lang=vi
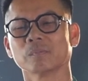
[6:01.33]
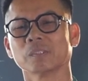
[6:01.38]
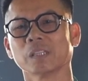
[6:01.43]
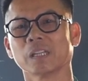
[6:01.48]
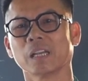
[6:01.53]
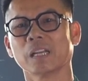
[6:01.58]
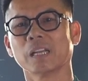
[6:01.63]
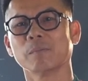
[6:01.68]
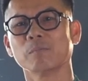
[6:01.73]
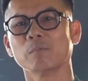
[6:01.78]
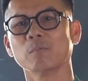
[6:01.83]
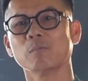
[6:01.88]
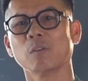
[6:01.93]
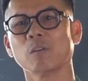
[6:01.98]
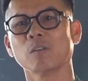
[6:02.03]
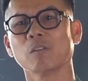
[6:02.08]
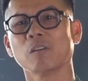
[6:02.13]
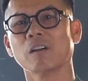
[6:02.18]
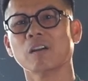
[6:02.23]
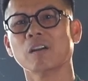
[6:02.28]
anh em chúng
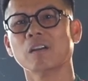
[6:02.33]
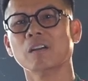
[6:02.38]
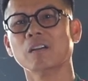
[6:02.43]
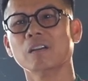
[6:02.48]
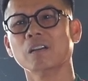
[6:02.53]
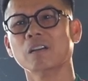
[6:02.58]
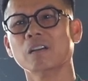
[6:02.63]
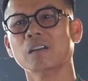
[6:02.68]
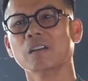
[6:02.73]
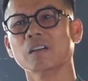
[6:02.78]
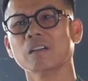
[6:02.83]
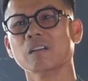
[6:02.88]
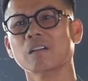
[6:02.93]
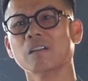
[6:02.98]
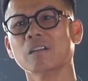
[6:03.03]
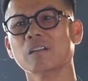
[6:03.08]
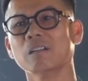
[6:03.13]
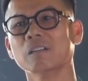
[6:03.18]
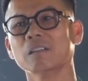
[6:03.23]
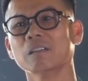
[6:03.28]
tôi có
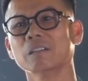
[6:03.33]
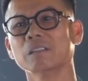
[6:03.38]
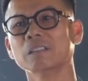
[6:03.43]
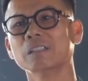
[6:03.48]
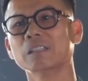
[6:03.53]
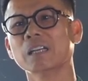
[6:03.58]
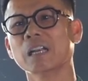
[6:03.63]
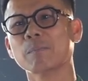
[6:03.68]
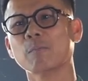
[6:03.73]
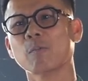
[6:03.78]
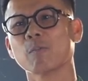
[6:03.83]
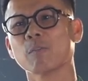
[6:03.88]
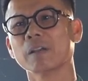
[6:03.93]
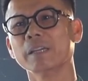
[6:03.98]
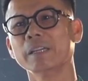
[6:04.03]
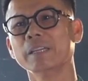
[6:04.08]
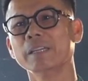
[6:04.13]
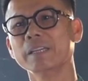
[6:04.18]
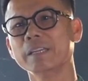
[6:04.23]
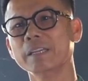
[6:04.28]
có đưa ra một cái
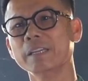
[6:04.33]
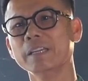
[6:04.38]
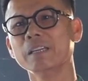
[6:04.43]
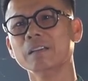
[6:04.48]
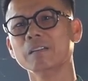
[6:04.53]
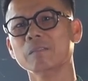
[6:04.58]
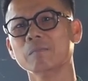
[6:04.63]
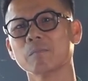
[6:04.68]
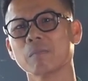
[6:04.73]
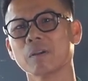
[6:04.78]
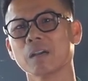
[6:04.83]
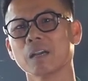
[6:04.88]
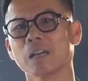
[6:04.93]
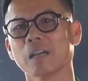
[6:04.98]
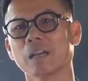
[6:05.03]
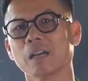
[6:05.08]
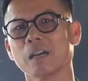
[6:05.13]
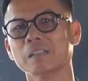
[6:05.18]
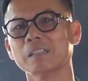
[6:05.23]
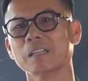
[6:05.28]
ý kiến
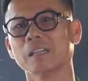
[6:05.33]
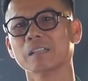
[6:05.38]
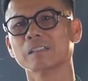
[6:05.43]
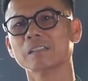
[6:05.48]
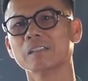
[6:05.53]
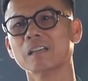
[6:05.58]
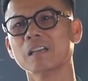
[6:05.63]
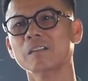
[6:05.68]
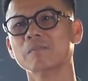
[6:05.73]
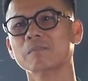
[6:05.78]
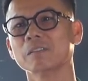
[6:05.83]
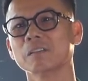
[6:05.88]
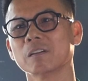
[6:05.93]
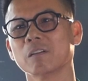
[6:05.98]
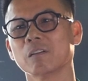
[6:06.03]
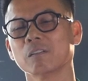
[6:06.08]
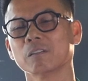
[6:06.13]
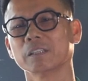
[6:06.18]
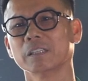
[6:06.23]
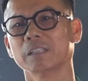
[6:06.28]
mà ở trận tứ kết vừa
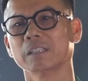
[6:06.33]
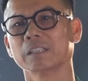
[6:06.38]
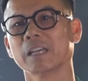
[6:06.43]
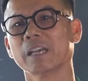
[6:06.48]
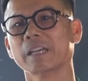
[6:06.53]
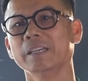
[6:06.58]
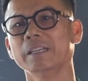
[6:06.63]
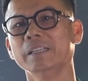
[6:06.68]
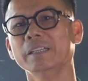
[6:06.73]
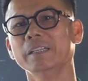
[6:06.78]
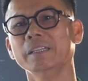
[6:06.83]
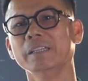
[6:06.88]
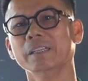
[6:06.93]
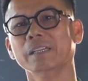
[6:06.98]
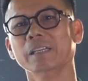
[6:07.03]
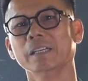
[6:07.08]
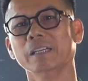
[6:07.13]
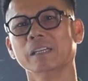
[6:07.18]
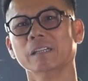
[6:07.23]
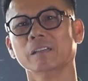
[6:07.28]
rồi thì thấy
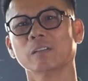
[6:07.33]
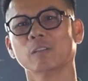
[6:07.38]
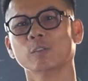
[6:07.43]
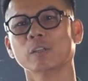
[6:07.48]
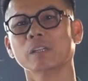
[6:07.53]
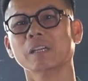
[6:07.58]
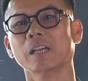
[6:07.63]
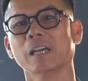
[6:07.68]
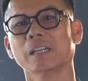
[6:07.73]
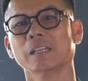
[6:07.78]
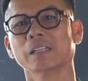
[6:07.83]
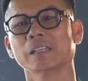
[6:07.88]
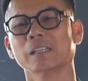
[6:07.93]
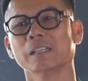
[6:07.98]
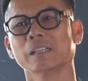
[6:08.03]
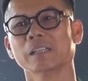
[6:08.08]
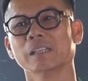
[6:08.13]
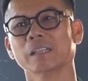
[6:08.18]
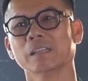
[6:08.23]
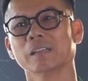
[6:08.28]
đội tuyển
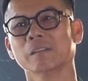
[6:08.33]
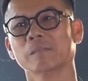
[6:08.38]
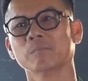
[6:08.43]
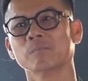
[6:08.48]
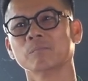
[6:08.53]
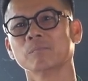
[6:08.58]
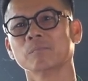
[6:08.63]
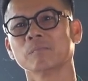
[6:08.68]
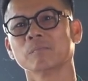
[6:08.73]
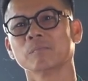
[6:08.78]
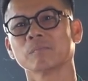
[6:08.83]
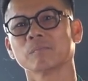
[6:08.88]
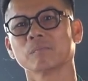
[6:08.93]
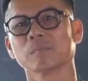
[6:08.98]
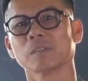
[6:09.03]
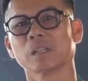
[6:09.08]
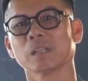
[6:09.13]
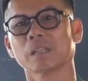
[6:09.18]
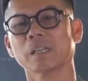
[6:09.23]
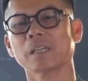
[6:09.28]
Anh
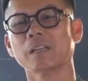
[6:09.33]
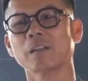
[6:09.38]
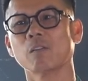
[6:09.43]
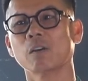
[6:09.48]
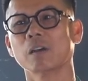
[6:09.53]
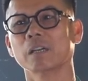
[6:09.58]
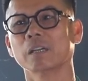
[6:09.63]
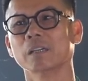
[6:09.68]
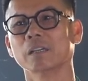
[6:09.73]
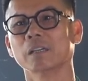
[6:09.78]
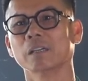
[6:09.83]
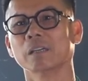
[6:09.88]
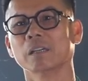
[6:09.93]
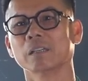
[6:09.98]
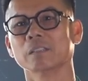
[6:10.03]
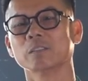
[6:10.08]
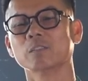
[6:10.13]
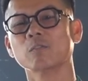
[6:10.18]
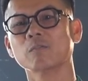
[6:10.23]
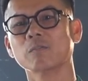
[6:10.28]
cái đội
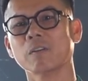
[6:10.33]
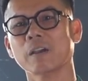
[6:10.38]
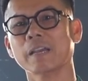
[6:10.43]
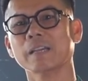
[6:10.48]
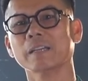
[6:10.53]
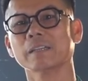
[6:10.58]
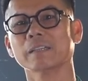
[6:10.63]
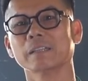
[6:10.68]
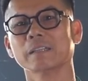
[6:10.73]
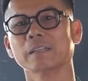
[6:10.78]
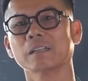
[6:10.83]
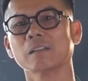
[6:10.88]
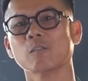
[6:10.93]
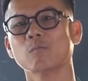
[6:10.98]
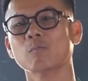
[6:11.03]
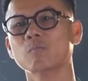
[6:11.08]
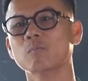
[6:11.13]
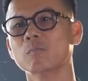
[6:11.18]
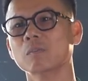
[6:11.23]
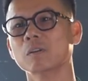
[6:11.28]
hình xuất phát thì nó
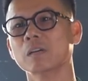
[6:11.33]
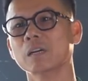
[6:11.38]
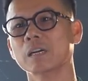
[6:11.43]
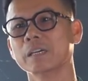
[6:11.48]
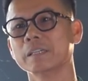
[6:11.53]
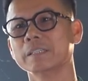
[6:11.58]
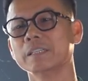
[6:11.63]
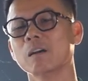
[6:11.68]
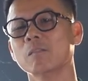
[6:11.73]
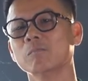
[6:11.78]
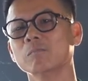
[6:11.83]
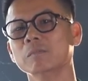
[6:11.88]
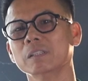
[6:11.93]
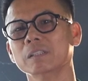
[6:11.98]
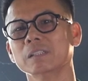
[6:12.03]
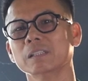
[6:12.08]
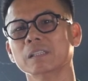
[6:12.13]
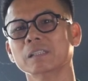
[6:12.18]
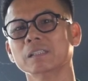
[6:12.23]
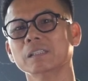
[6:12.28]
cũng hơi giống như
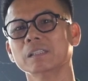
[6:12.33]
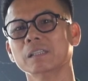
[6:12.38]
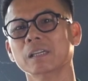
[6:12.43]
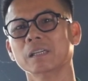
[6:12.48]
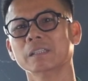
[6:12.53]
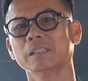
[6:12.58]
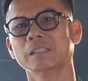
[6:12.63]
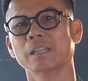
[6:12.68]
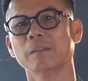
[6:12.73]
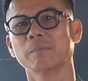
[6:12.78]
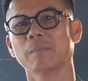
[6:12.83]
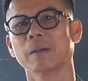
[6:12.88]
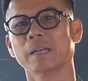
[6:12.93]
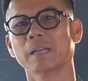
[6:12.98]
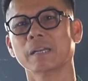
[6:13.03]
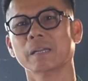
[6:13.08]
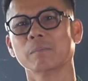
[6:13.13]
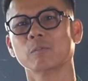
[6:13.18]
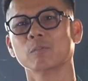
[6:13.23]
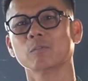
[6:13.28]
những gì mà
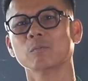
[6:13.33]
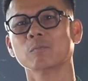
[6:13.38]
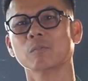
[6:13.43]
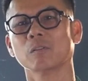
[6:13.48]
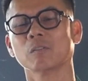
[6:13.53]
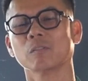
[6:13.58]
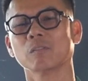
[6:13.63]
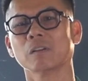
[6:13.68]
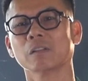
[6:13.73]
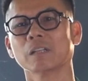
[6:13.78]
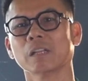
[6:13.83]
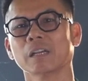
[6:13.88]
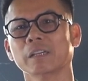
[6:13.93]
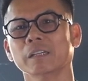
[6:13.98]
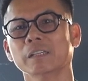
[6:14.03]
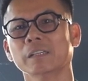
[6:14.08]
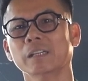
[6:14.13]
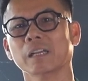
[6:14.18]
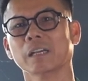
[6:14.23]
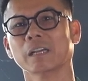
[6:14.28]
anh em của chúng tôi có
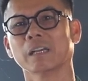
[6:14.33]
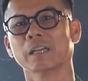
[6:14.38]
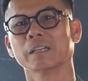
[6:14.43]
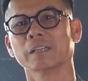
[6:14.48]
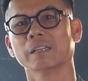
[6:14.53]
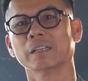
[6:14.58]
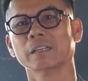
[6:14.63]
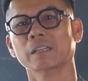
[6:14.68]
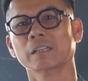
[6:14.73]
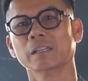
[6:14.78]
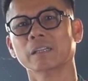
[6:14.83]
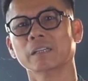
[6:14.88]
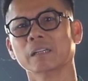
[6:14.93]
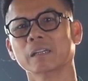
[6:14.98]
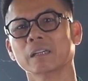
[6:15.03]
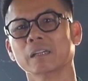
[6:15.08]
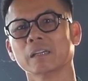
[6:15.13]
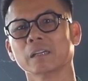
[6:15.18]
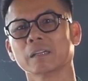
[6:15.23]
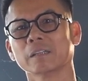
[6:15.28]
thể là
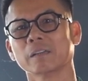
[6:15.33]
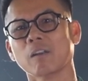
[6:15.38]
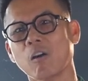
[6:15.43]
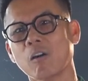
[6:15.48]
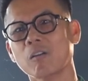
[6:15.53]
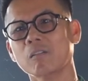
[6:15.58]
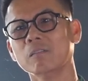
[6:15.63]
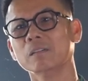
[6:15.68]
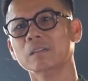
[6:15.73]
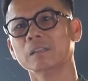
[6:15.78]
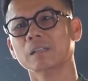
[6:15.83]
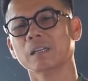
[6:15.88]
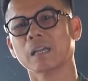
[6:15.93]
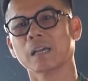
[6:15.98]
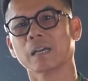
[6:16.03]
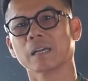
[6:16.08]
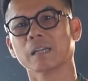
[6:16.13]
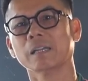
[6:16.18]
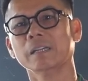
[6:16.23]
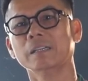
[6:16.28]
đoán
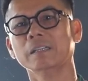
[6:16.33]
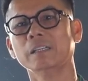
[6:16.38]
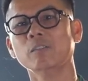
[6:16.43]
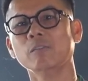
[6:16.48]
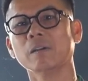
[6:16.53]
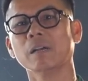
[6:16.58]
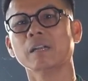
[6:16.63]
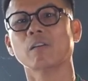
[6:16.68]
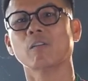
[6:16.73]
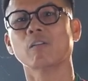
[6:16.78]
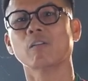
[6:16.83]
là cái nếu cái đội